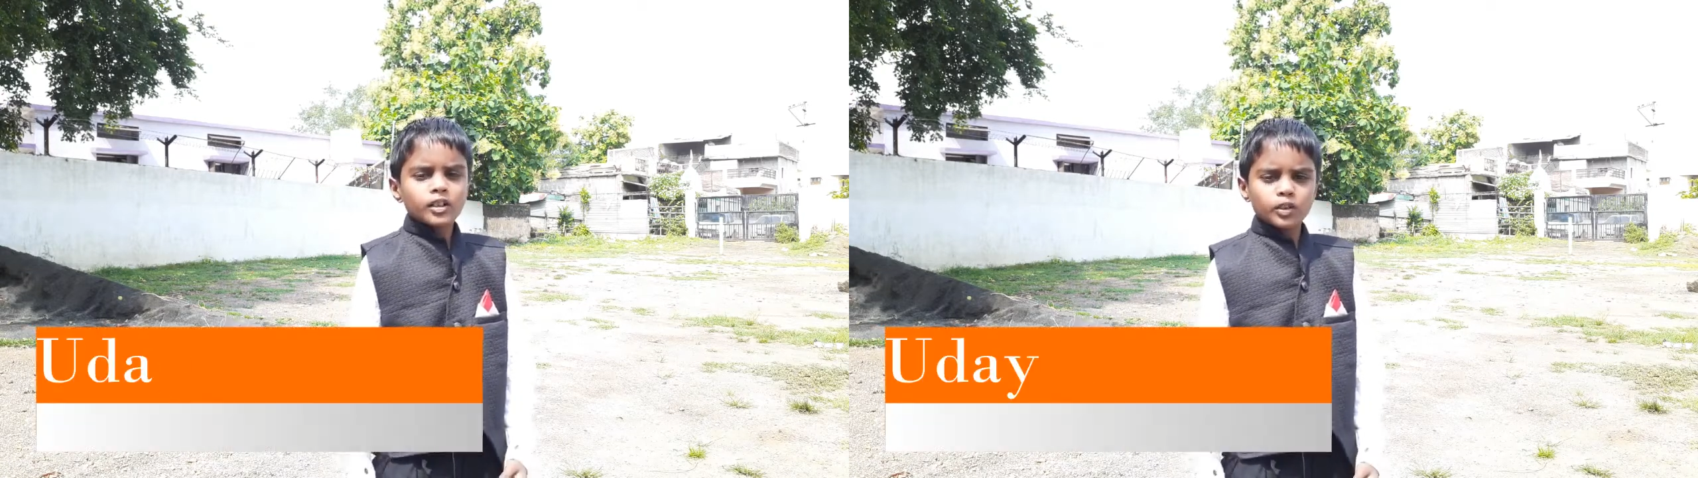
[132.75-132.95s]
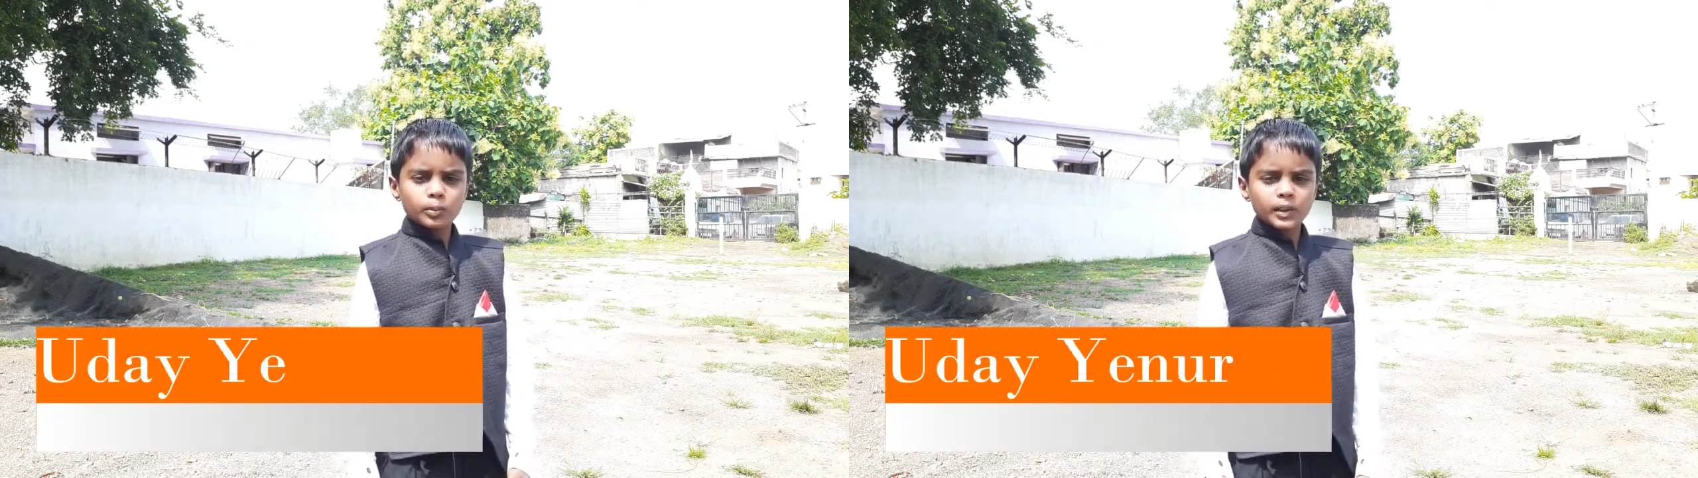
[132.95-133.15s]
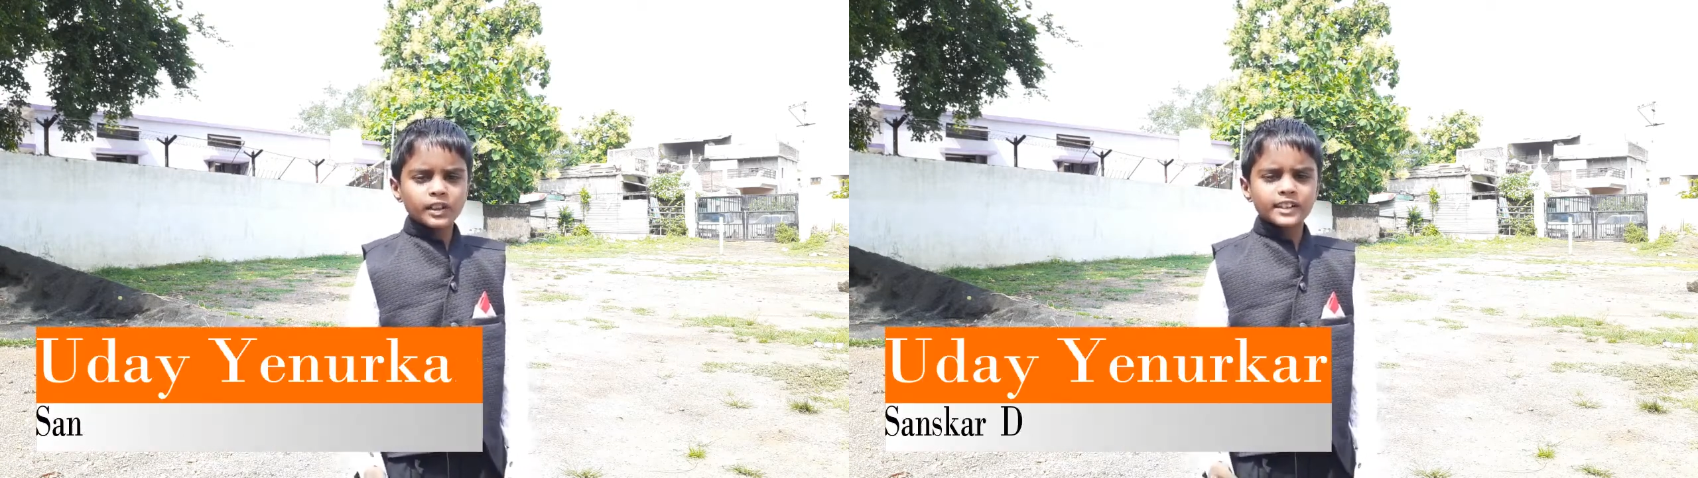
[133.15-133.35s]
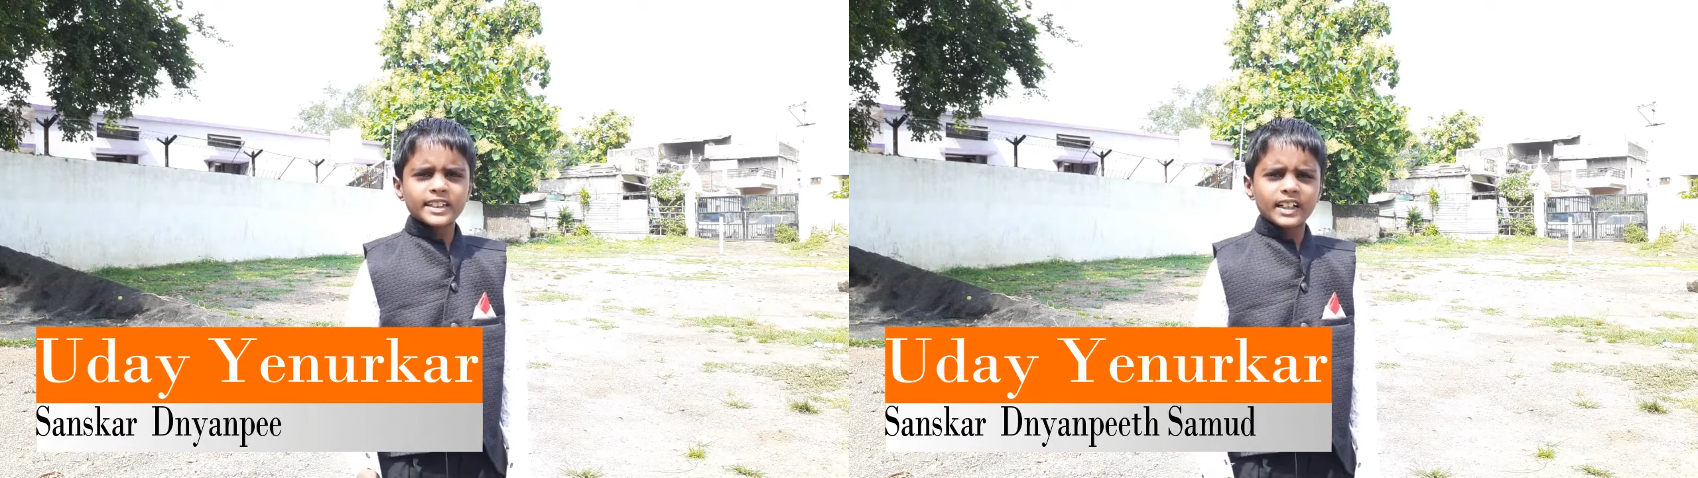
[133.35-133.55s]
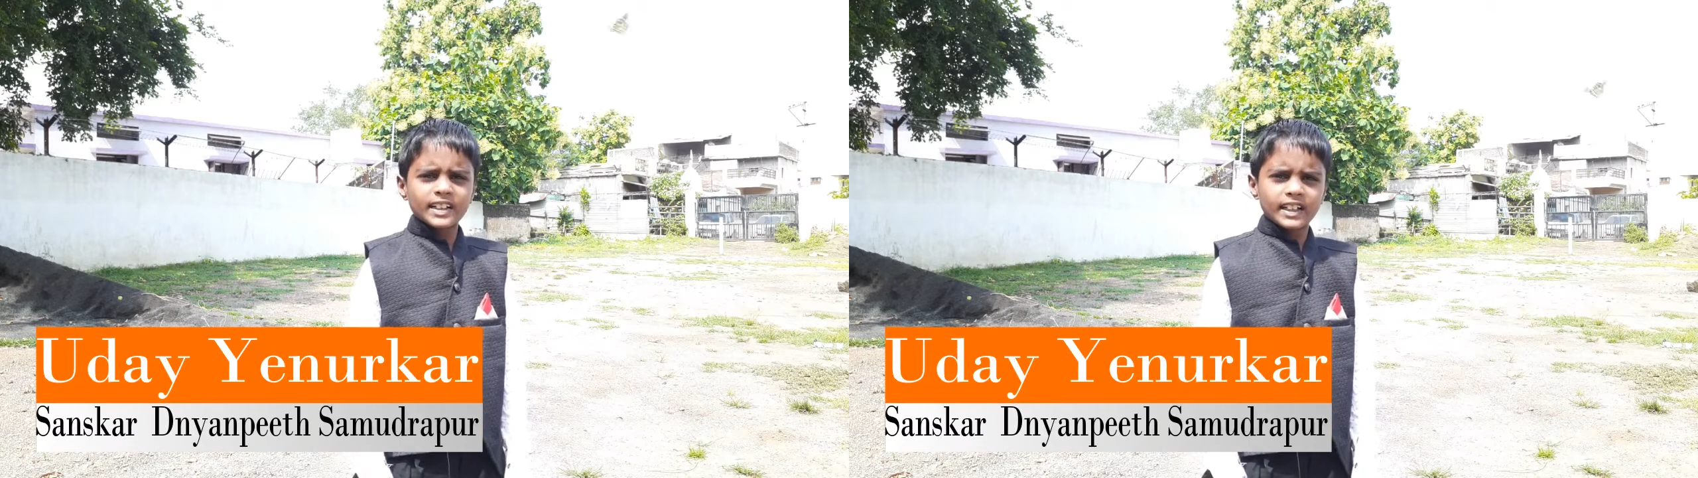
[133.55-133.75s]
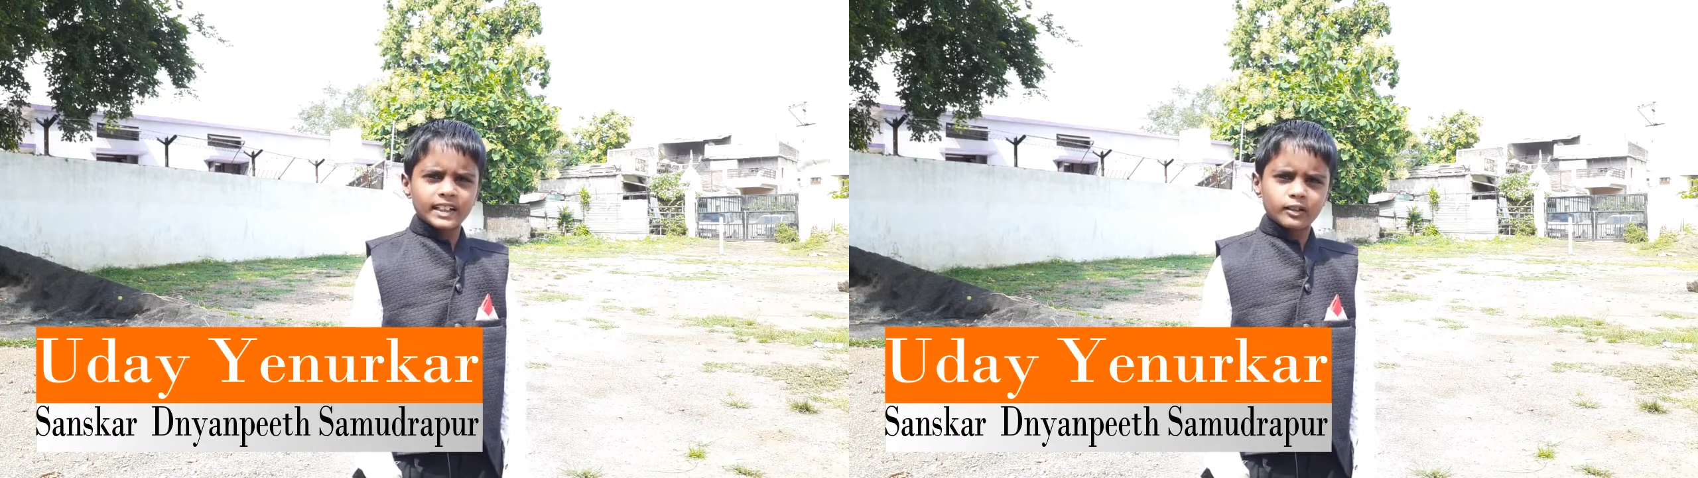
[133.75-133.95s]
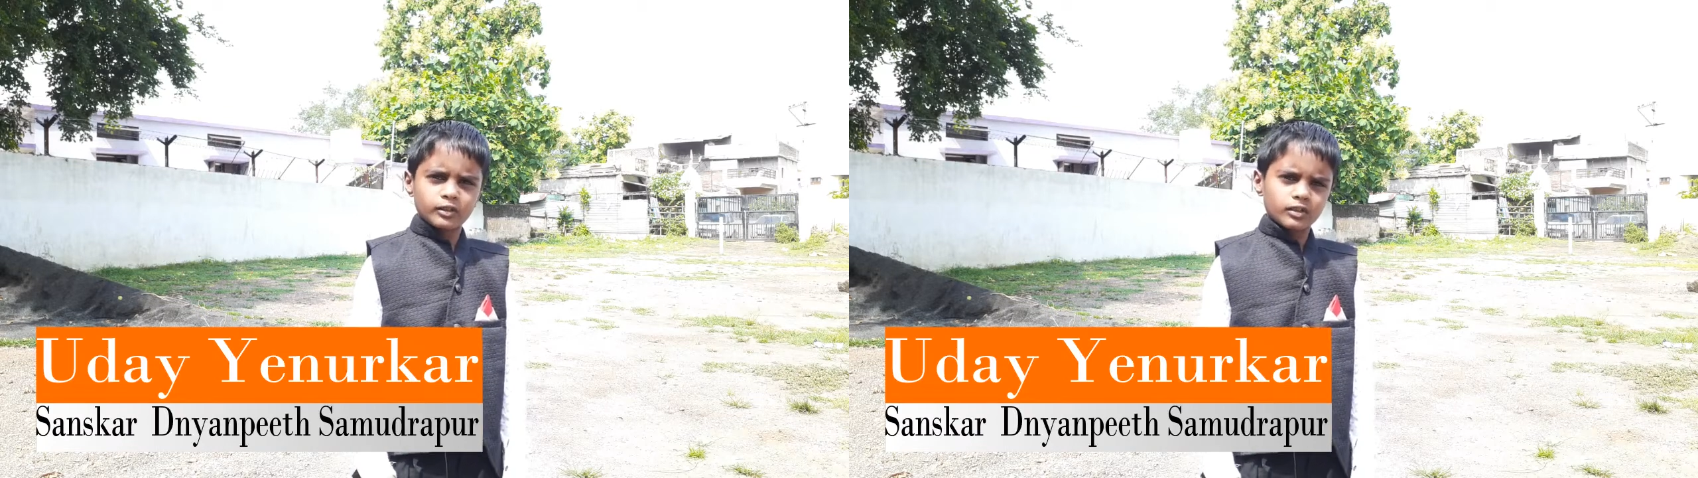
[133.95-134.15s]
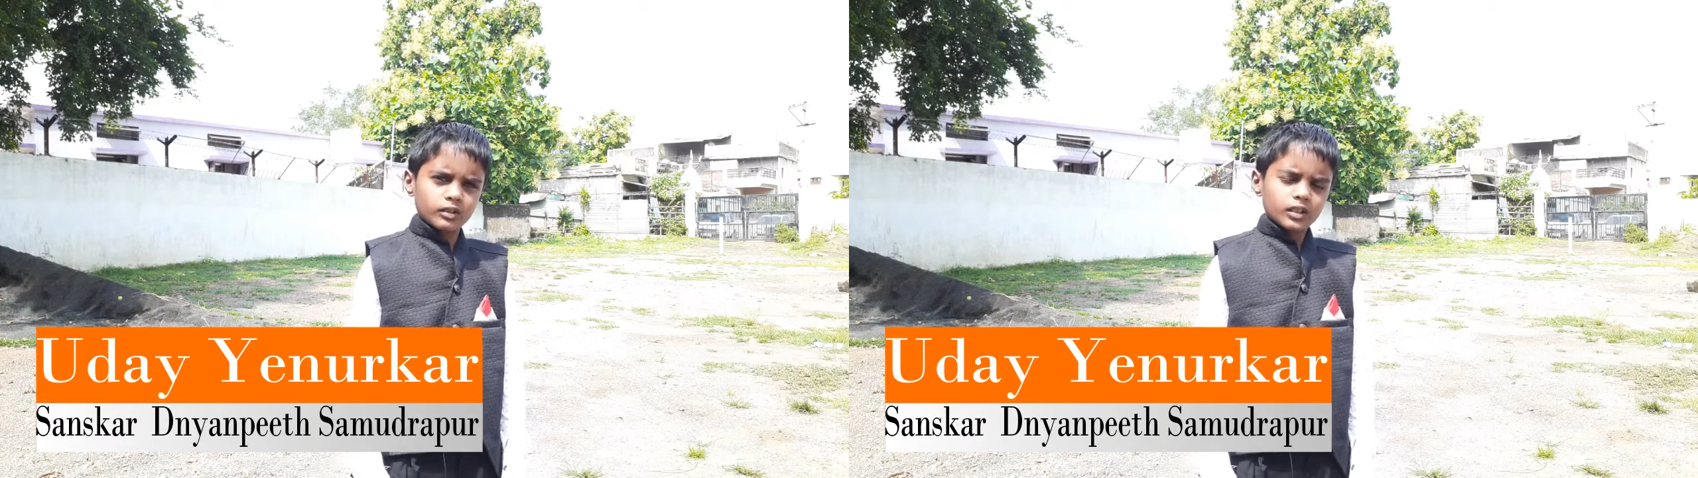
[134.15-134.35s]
तो फिर रिजल्ट आया वो